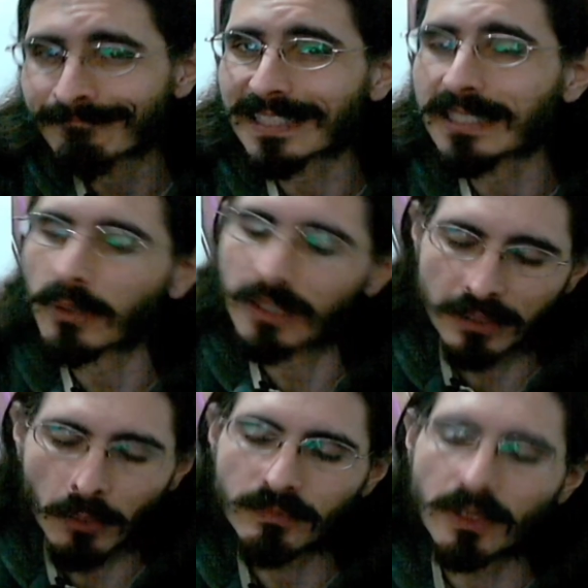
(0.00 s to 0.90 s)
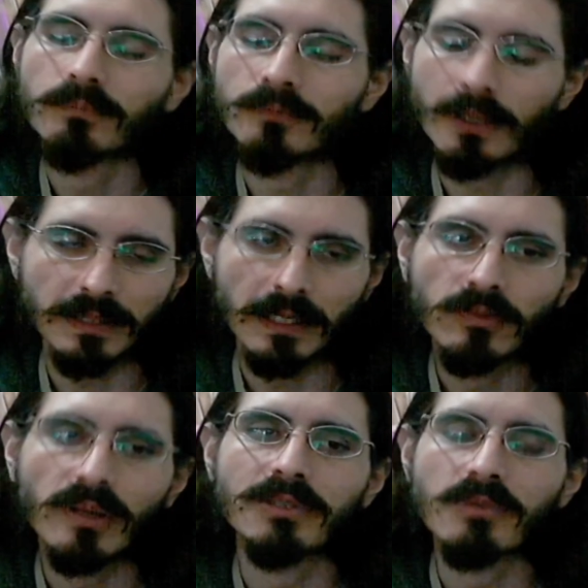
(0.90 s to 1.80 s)
entendeu? Não, tão, não é
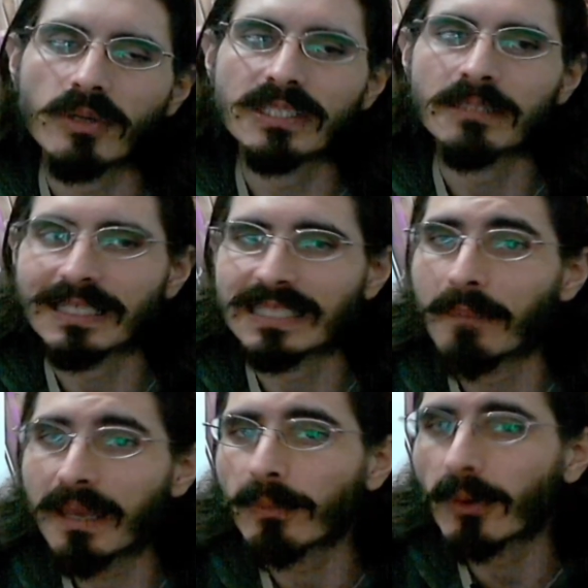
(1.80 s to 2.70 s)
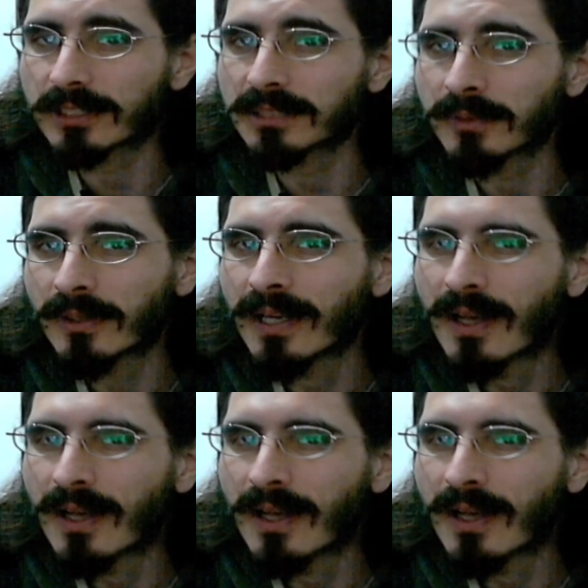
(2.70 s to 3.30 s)
tanto a mesma coisa, mas é bem próximo,